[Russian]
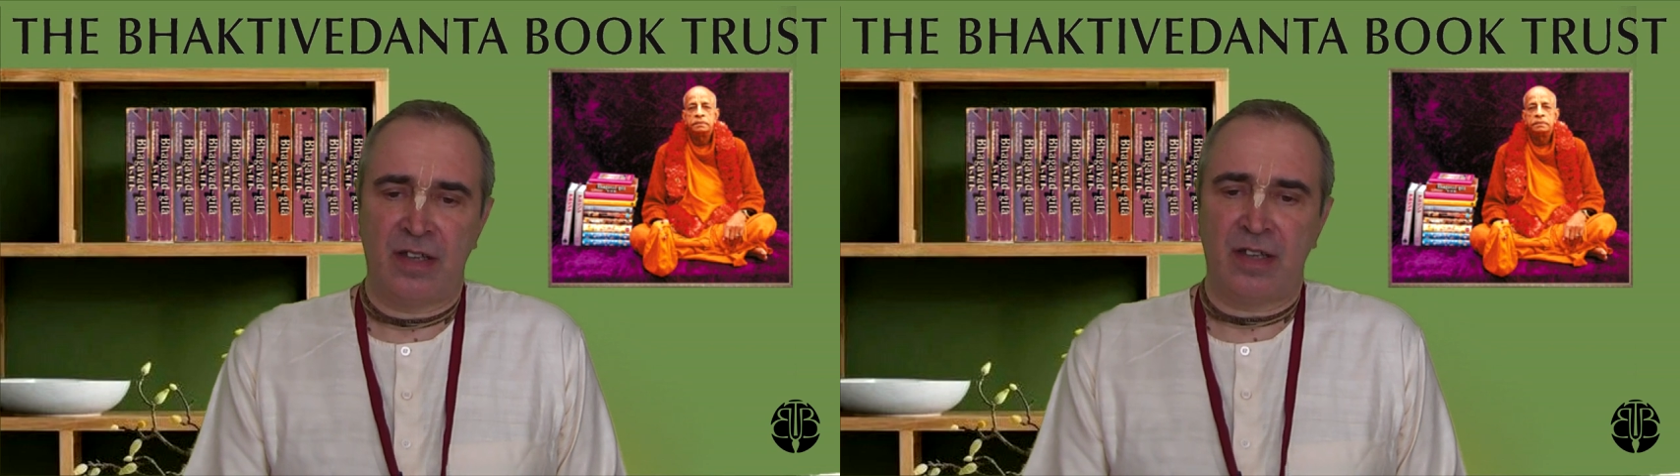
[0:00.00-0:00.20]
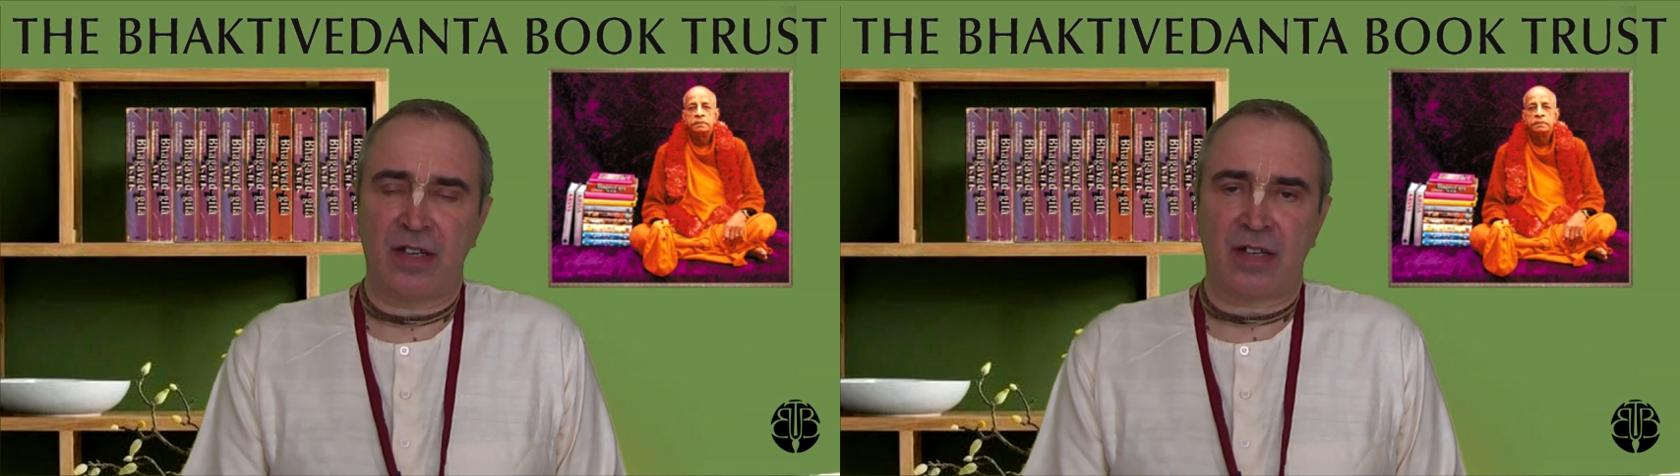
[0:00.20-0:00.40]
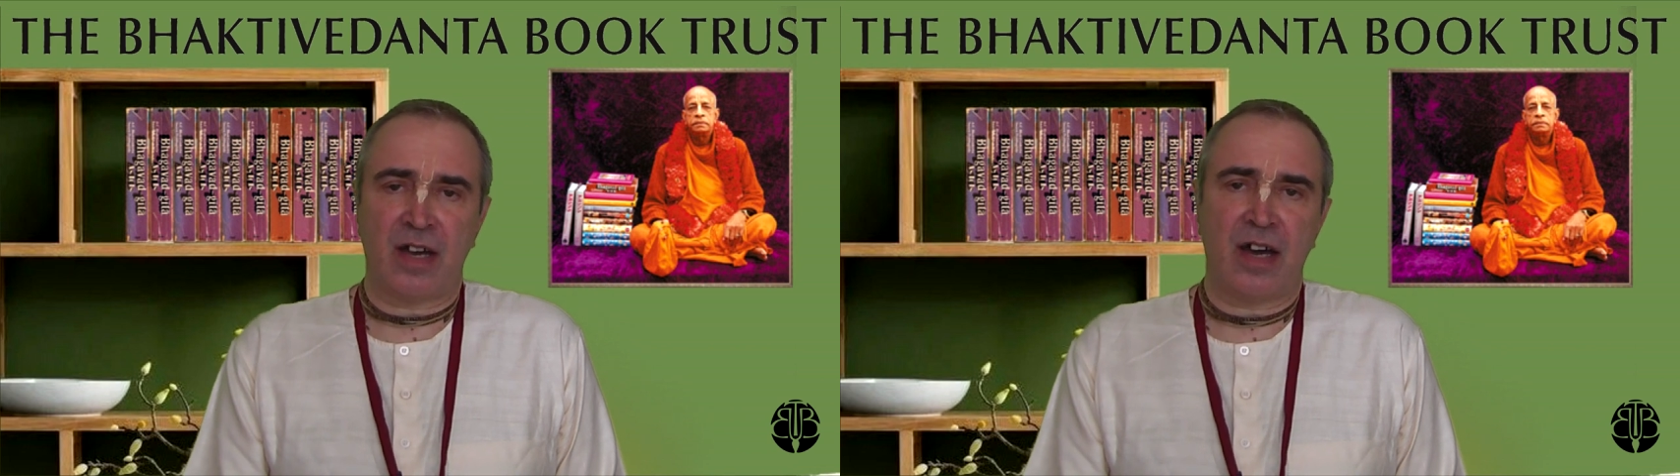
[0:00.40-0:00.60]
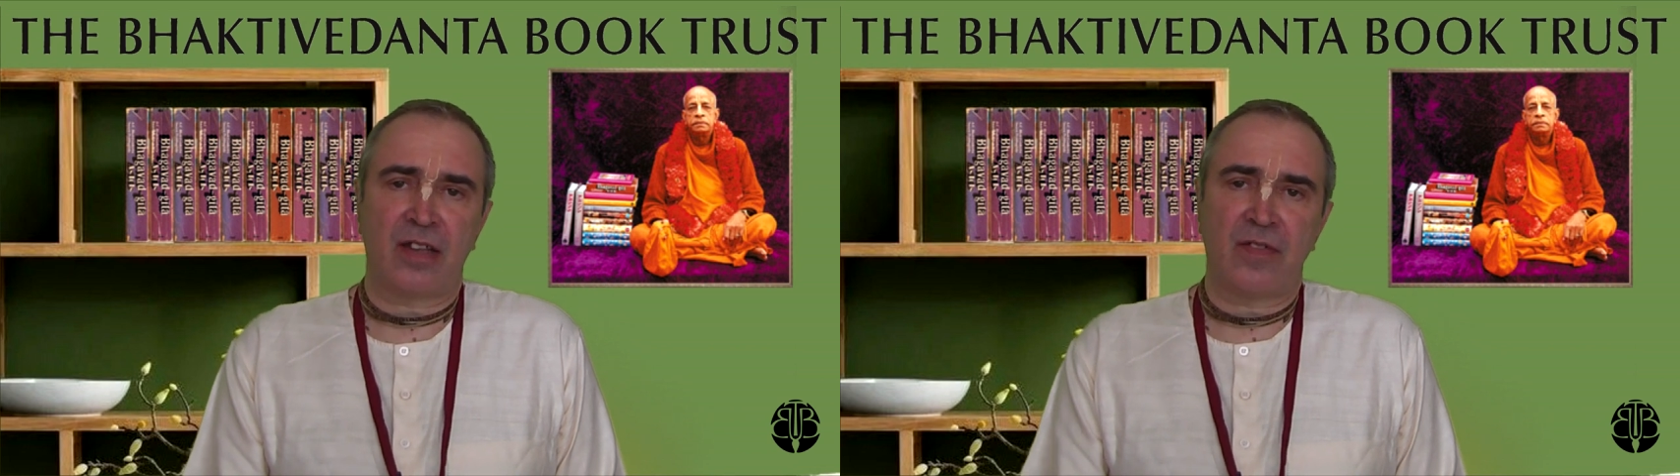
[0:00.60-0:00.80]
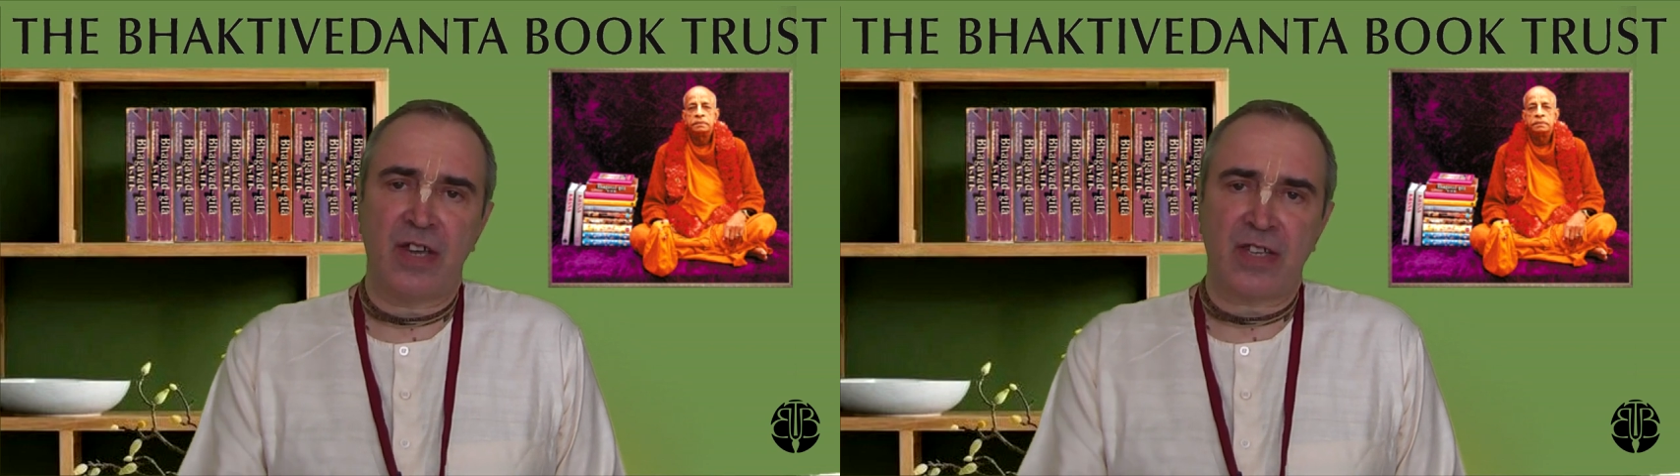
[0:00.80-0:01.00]
И такая
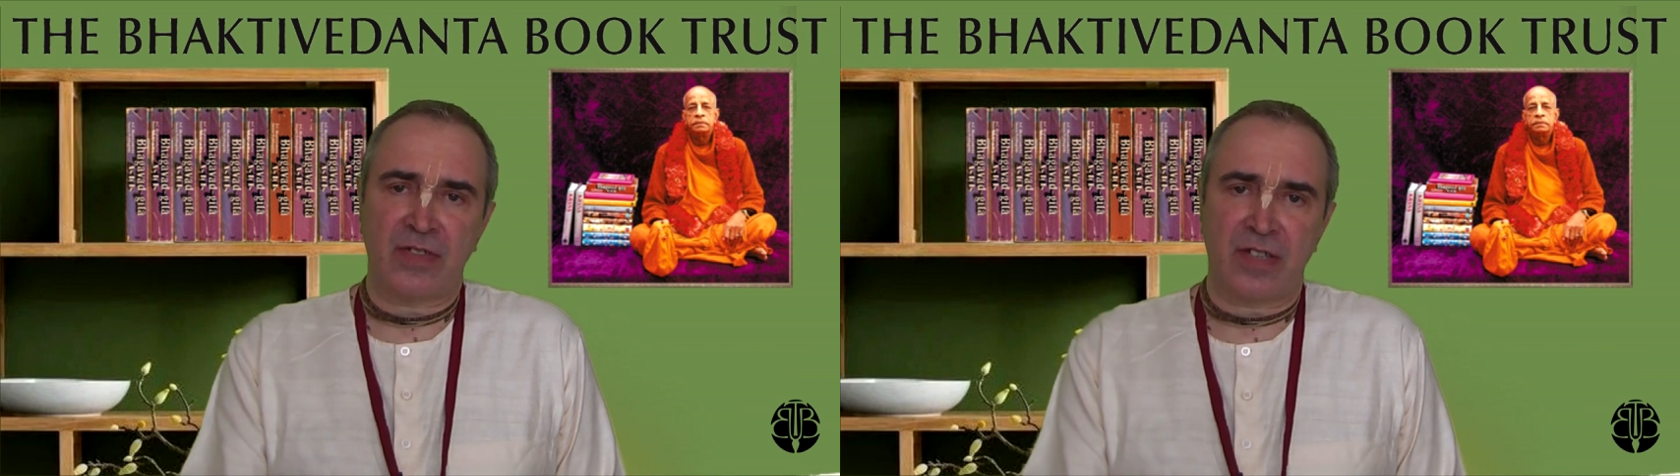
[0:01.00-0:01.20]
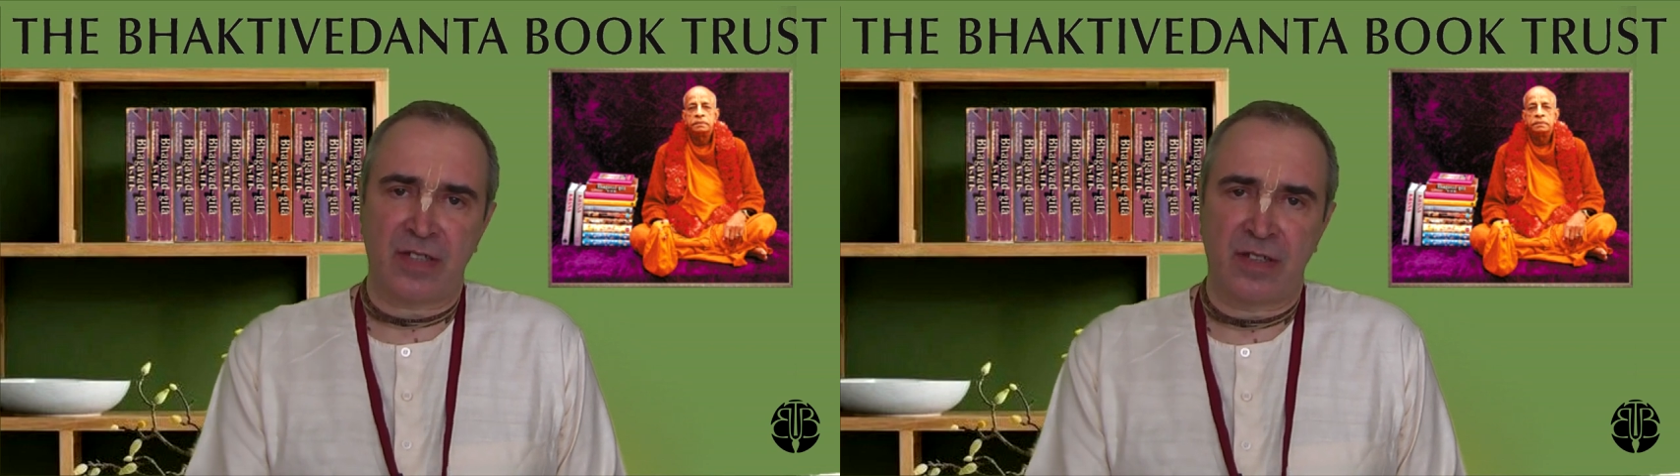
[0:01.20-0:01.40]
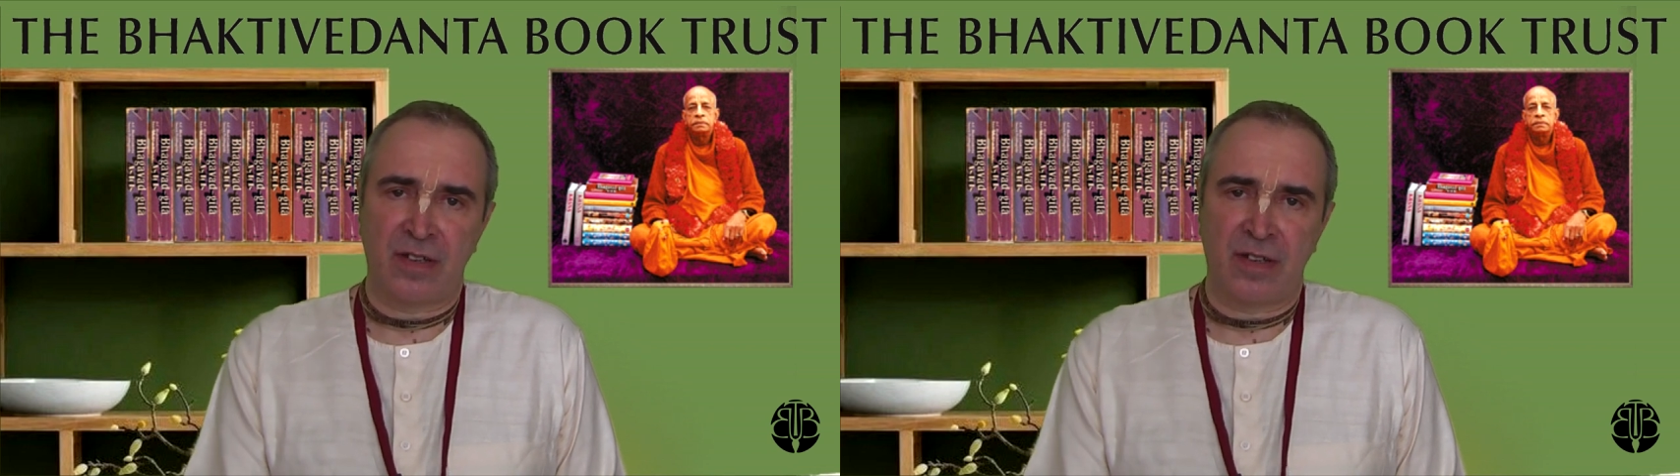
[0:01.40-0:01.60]
ответственность,